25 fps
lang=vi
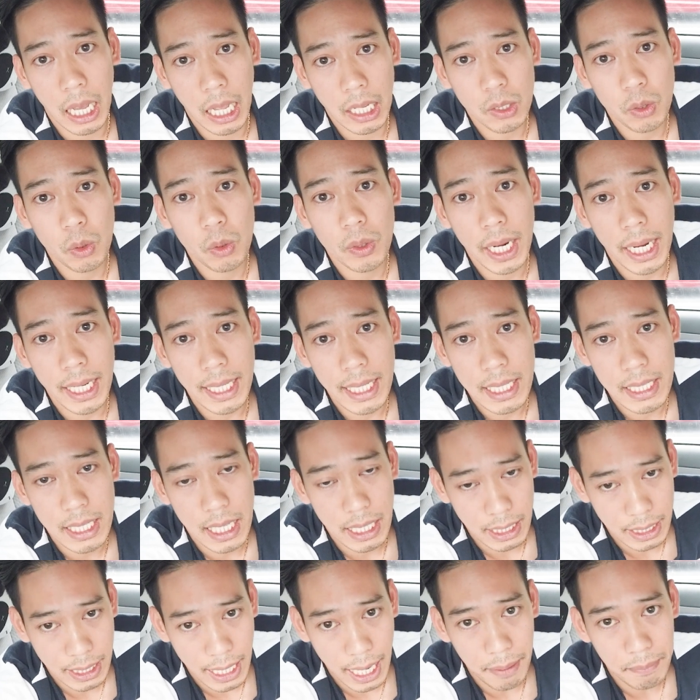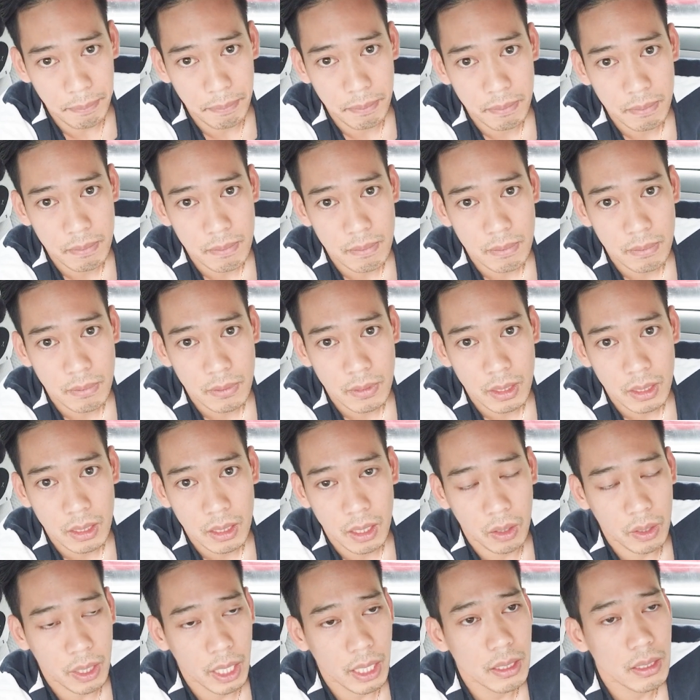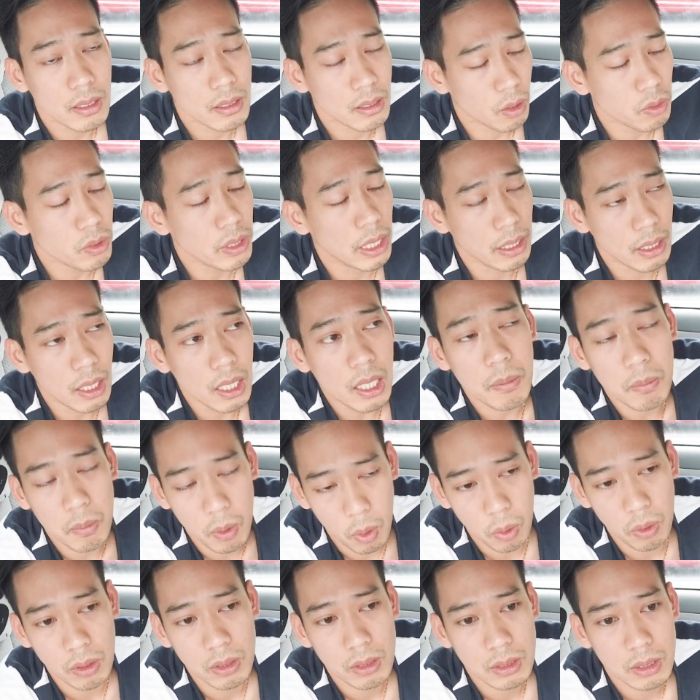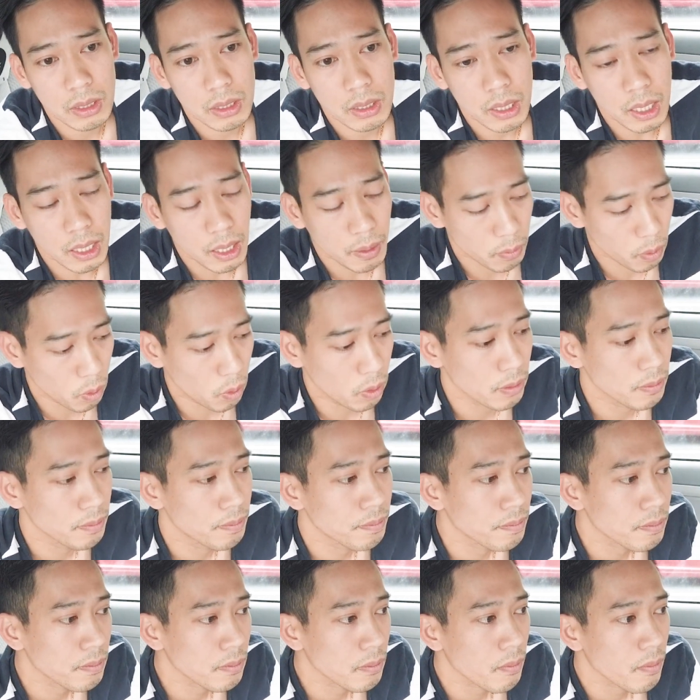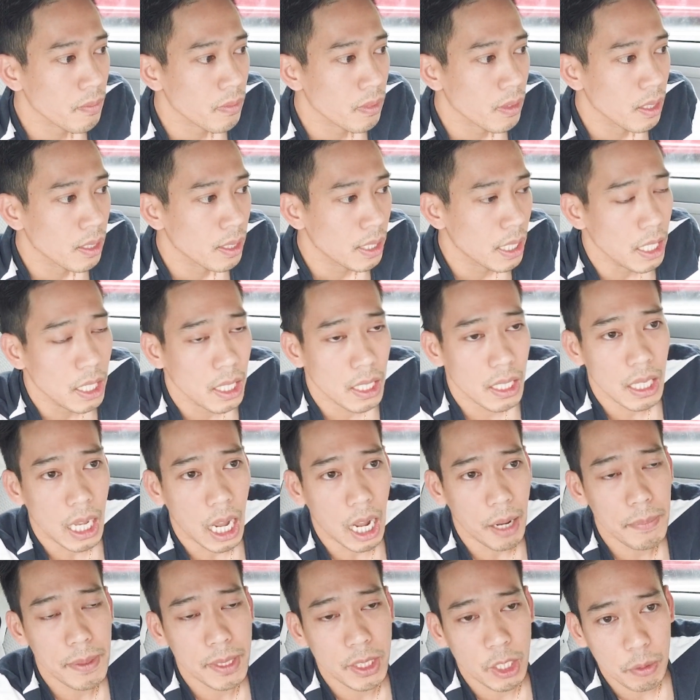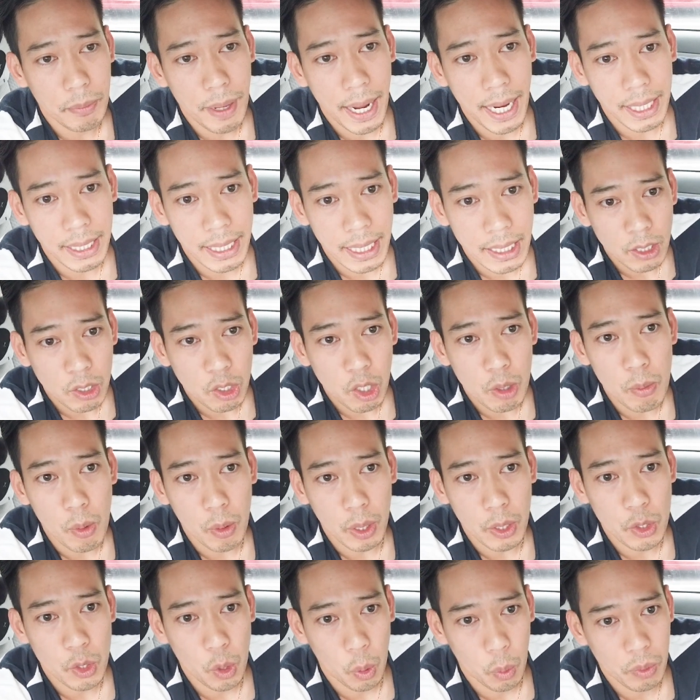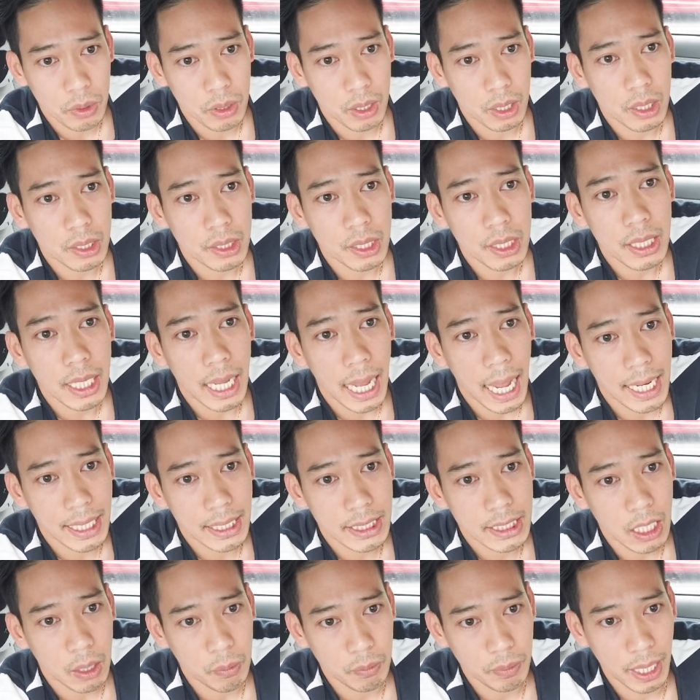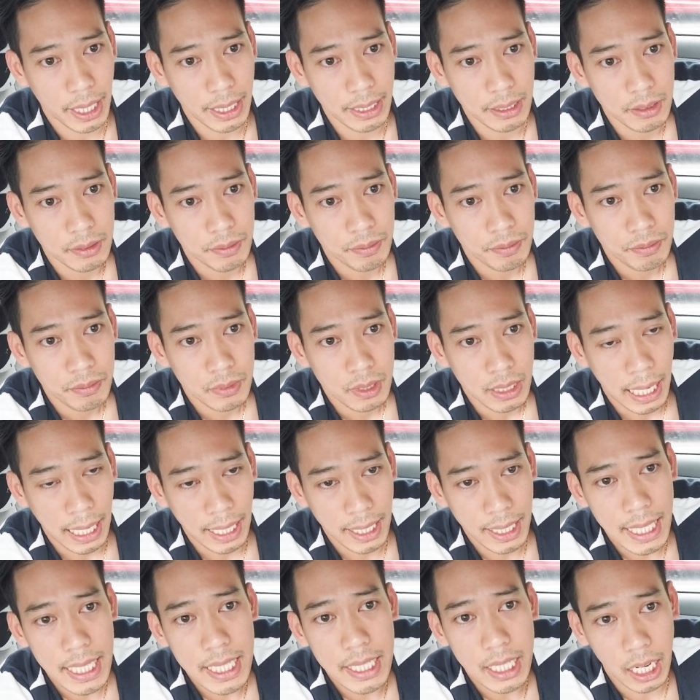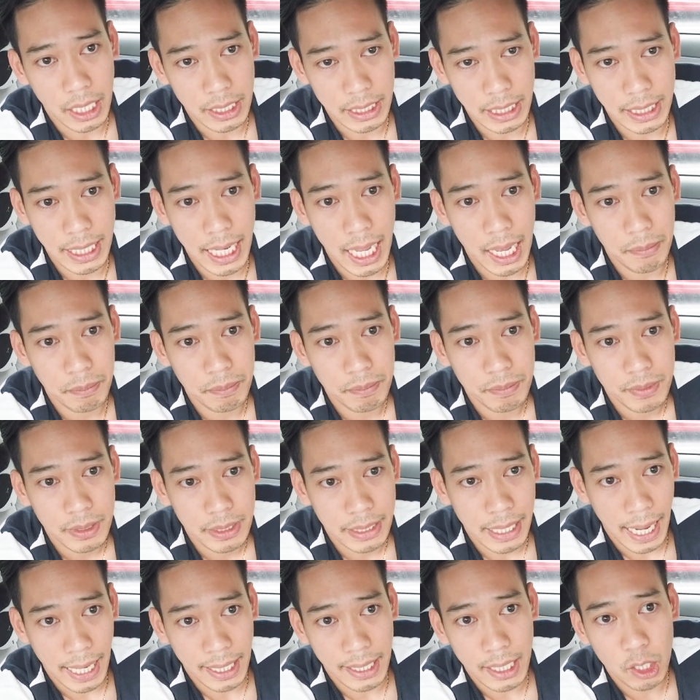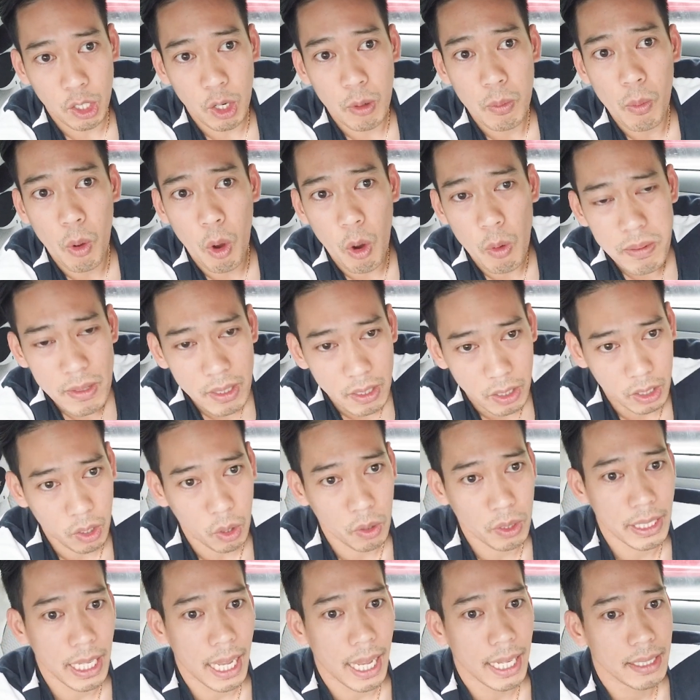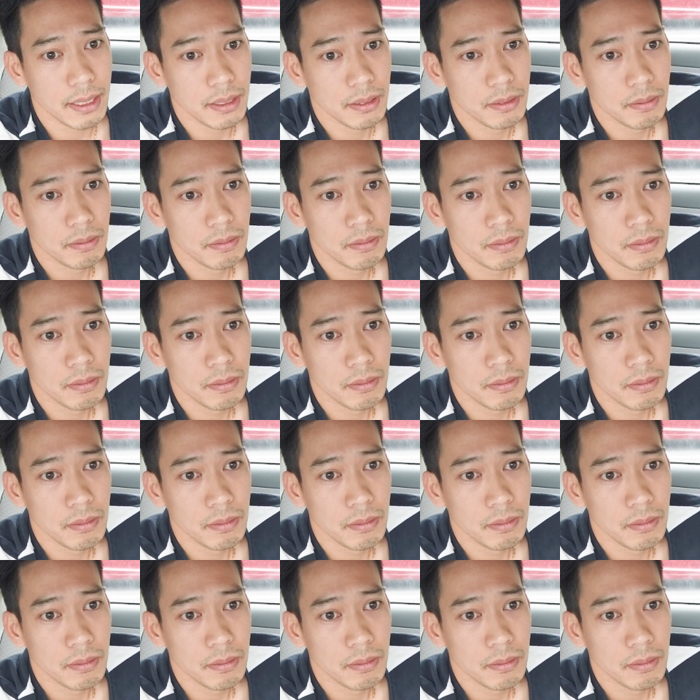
thể cô gái này về Việt Nam ok câu chuyện rất là buồn rất là buồn thì ở bên tiểu bang khác nó có một cái vụ nữa đó chính là anh chồng này anh lấy vợ Việt Nam và anh đã có bốn người con trai